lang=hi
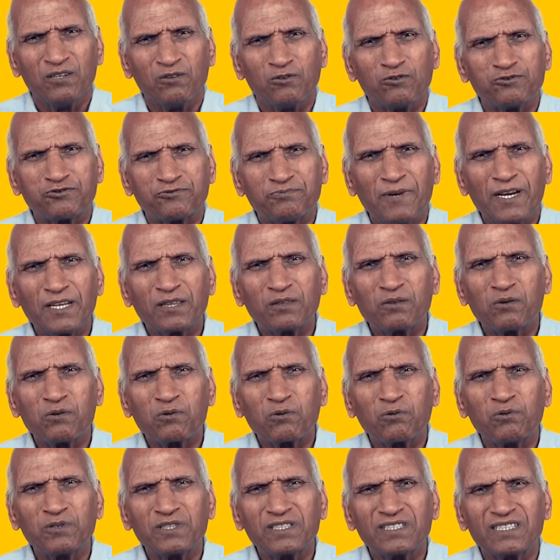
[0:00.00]
उसमें तो
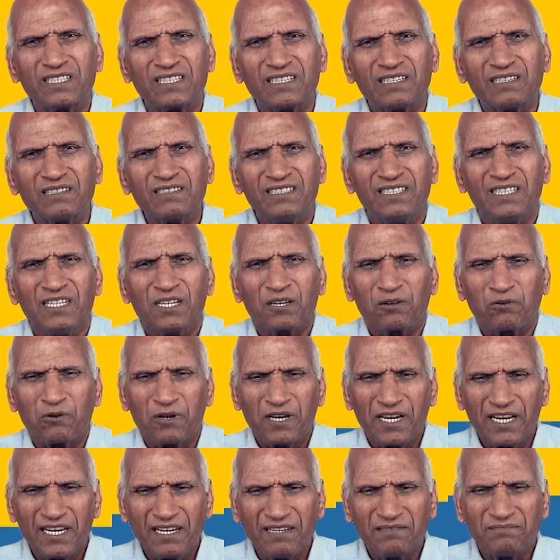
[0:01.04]
कुछ कोई